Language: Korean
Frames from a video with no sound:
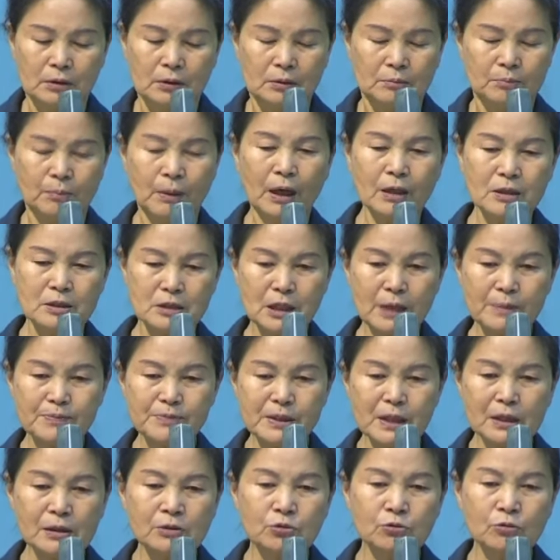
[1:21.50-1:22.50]
막
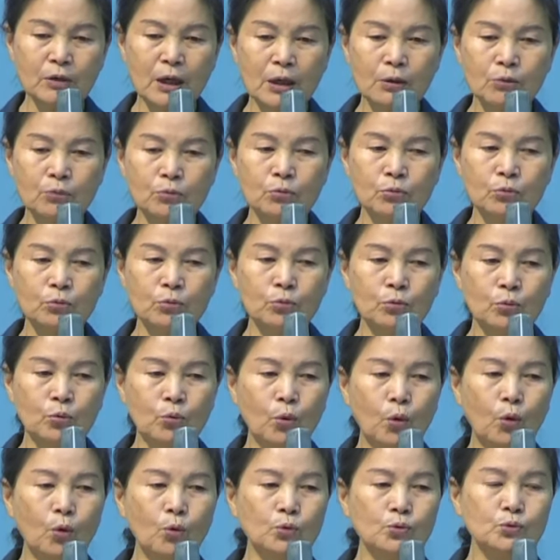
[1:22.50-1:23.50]
찹쌀도 갖고 오고
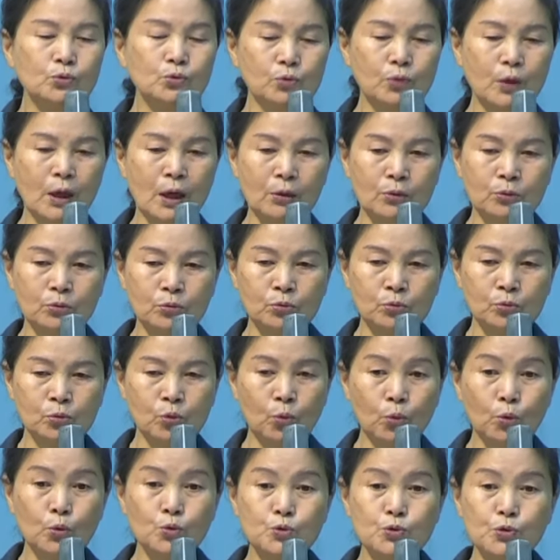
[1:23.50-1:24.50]
콩도 갖고 오고
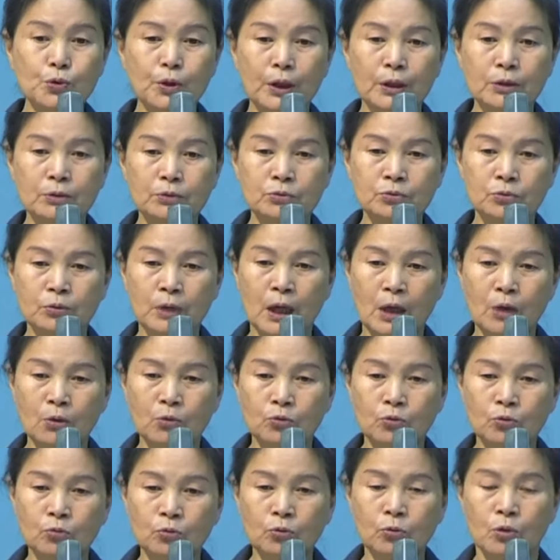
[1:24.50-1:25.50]
고춧가루도
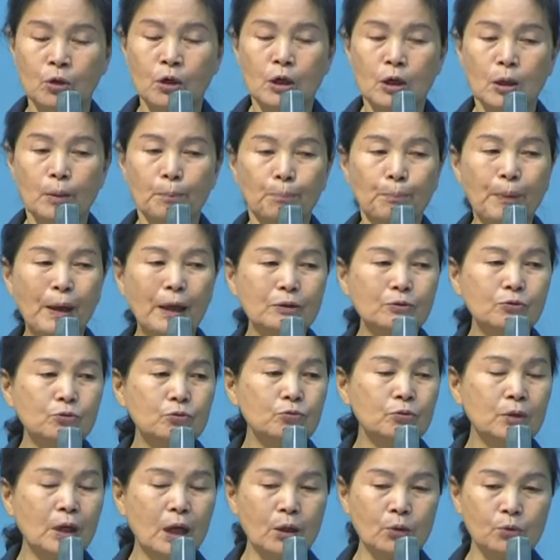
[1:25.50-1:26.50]
갖고 오고
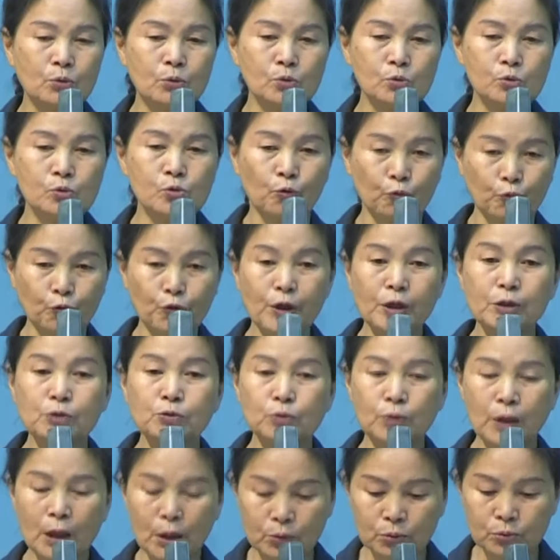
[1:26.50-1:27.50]
팥도 갖고 오고
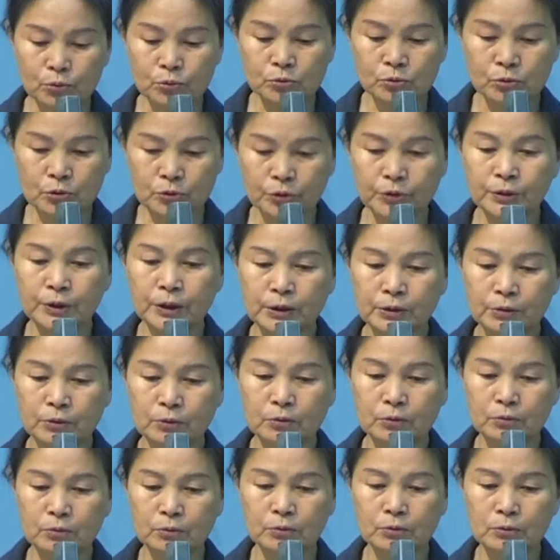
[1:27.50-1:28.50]
꾀도 갖고 오고
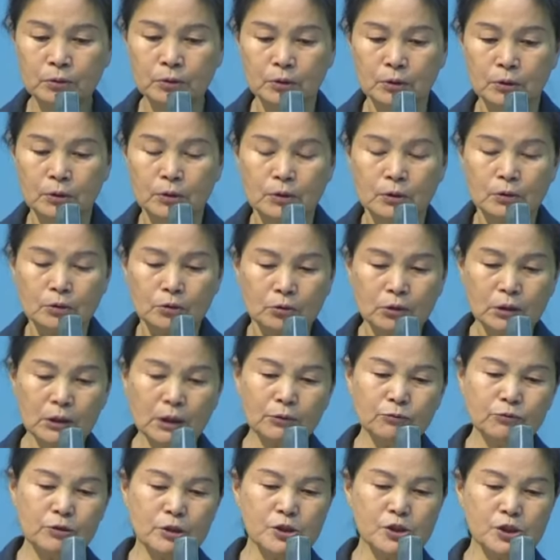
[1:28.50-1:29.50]
그래요
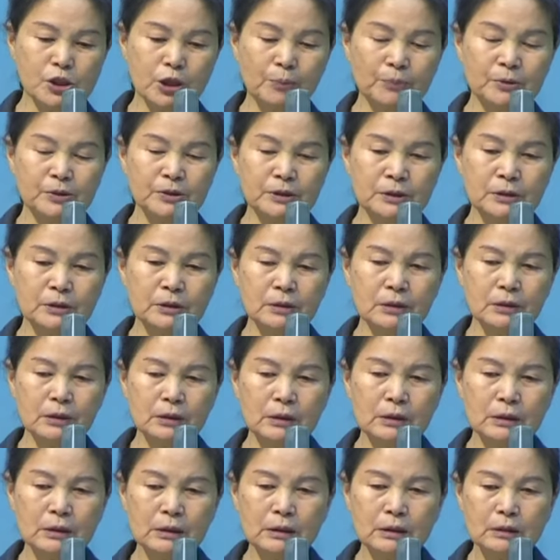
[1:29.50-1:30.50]
그럼 우리 시어머니는
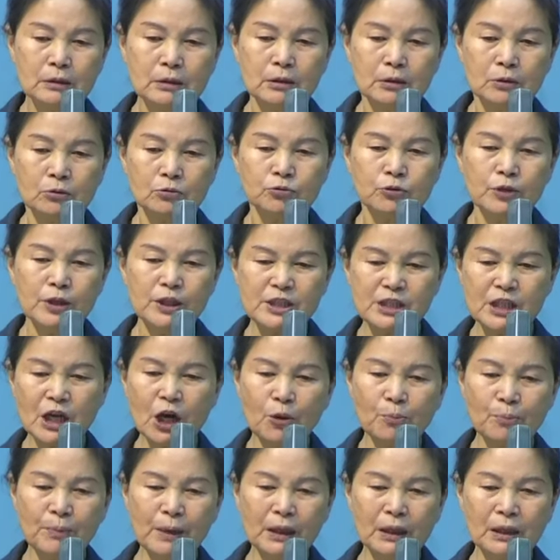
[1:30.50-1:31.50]
우리
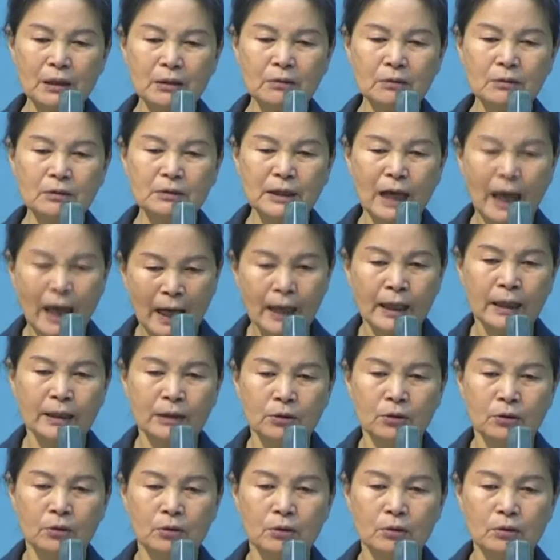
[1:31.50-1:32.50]
새엄마라는 걸 다
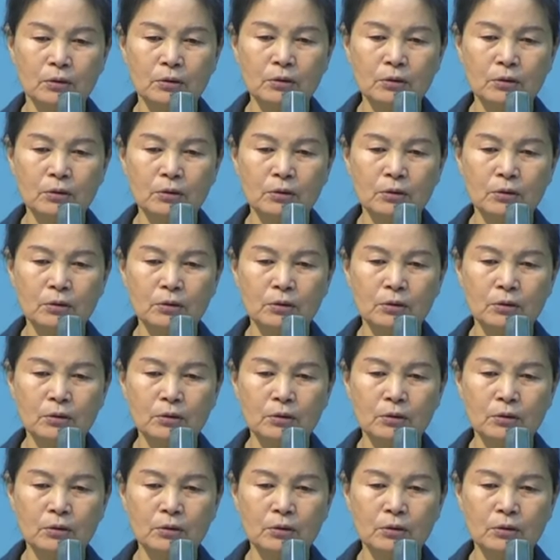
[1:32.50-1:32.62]
알아